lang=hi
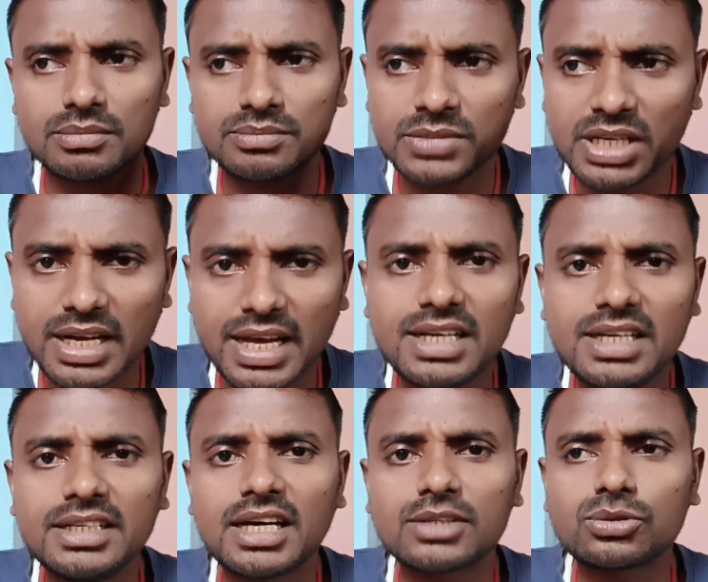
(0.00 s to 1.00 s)

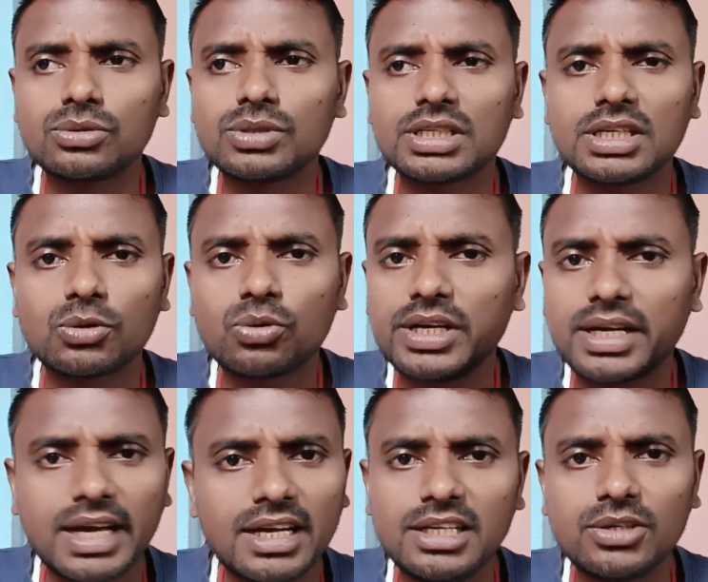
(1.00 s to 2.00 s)
रैली ना तो उनकी कोई
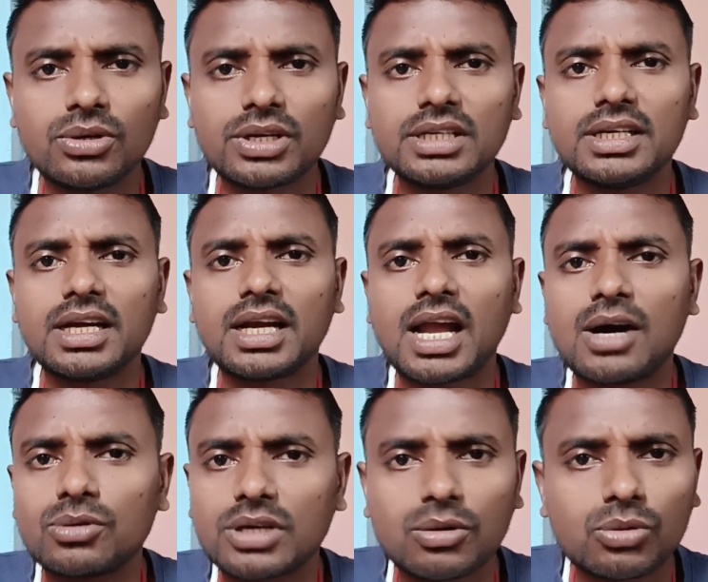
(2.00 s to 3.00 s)
रैली हो रही है ना
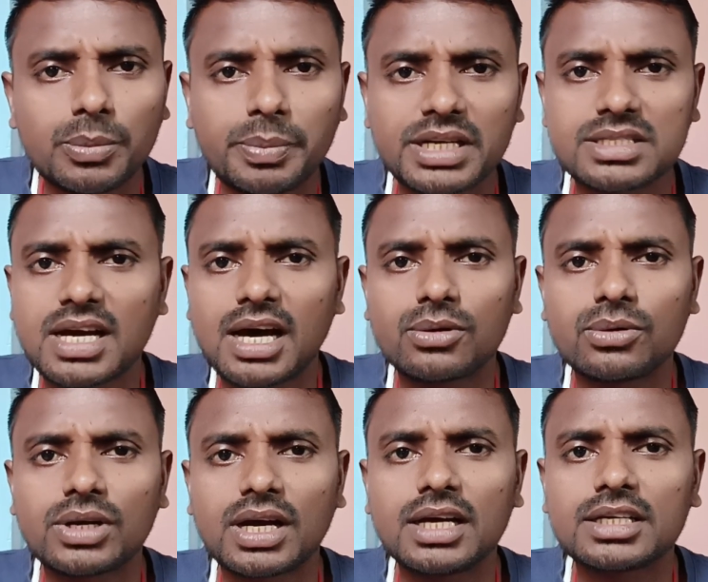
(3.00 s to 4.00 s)
उनका कोई प्रचार
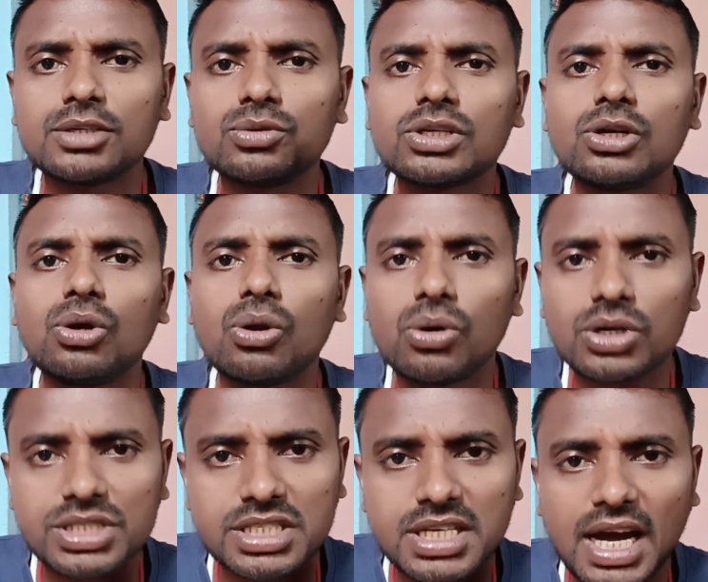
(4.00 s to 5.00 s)
हो रहा है क्योंकि
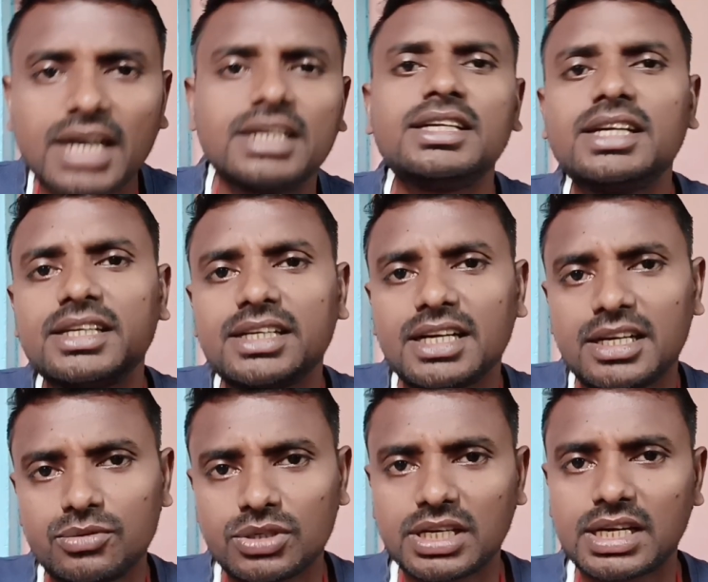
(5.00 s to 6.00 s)
लोग जा ही नहीं रहे
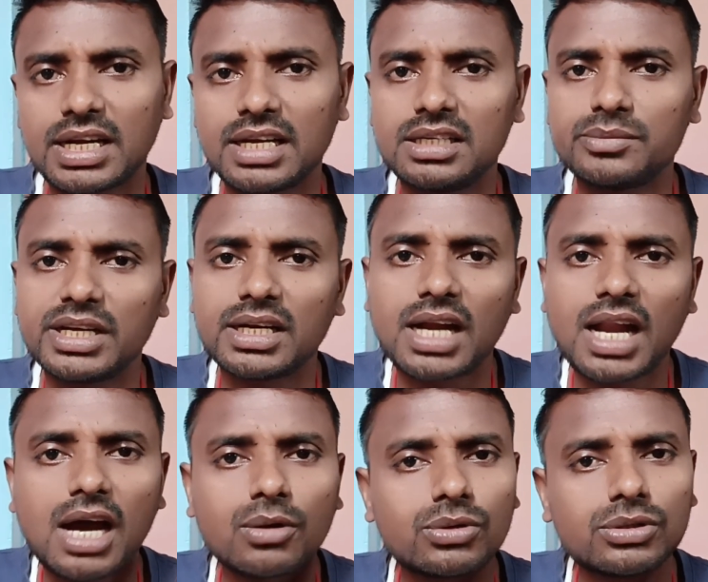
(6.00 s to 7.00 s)
हैं उनके रैली में
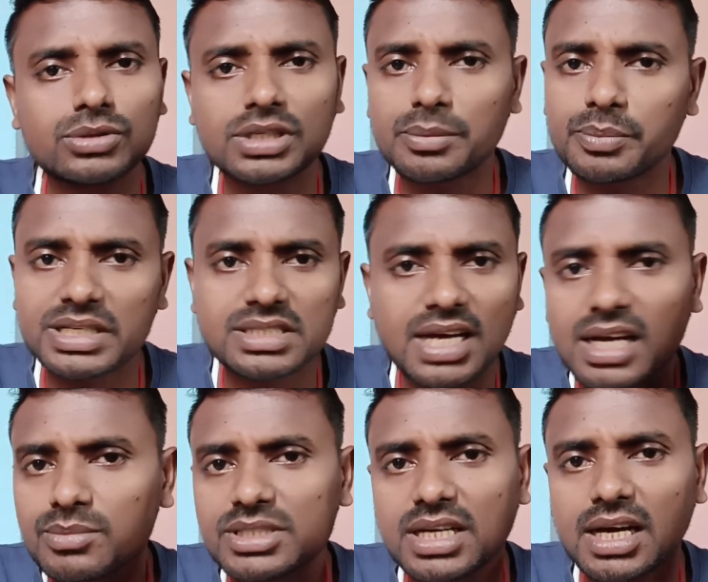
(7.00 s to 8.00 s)
ना कोई उनके
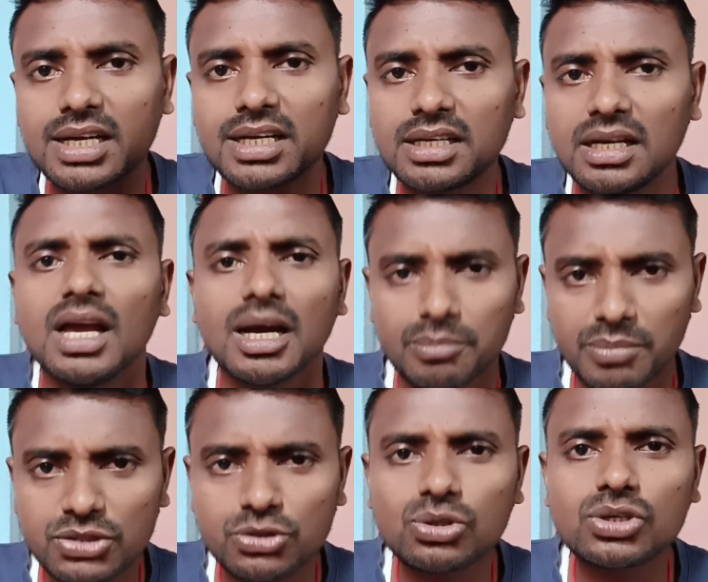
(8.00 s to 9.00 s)
प्रचार में जा रहे हैं
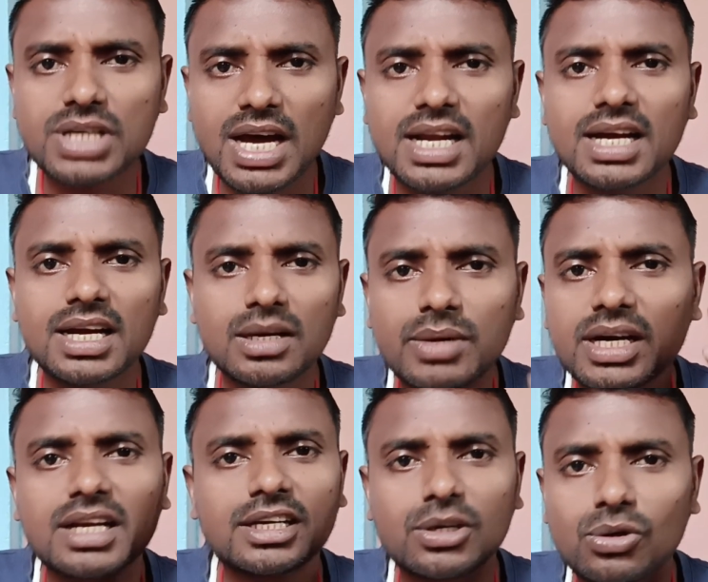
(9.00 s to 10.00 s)
बस दो चार अगल
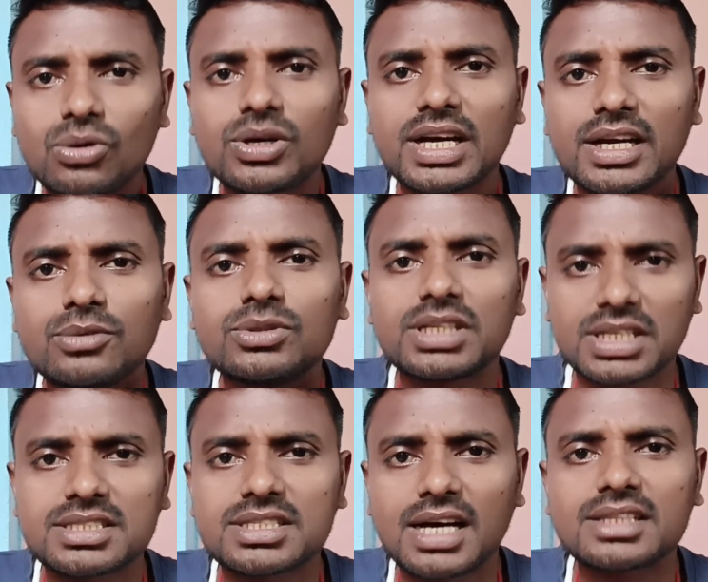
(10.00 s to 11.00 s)
बगल के लोग हैं
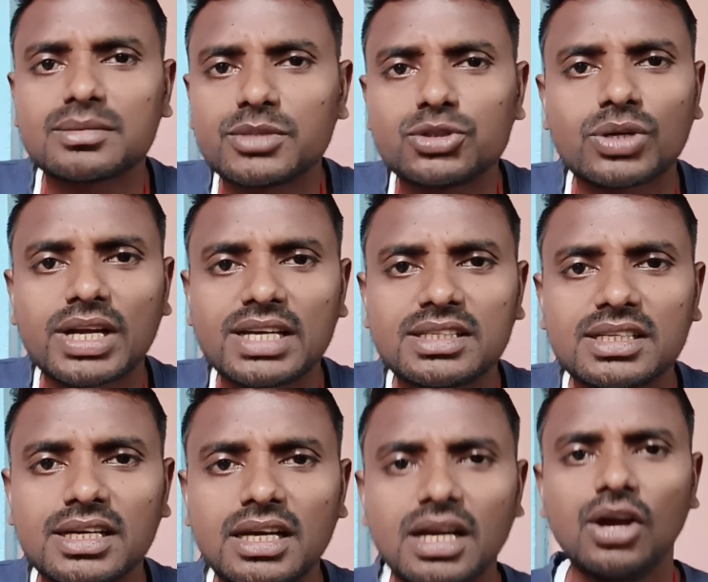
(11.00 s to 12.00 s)
उनके साथ में जो
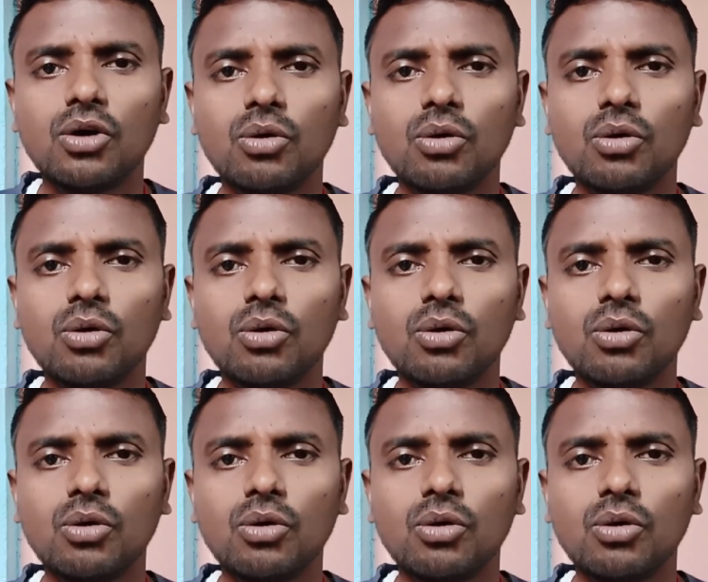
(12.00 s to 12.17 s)
रहते हैं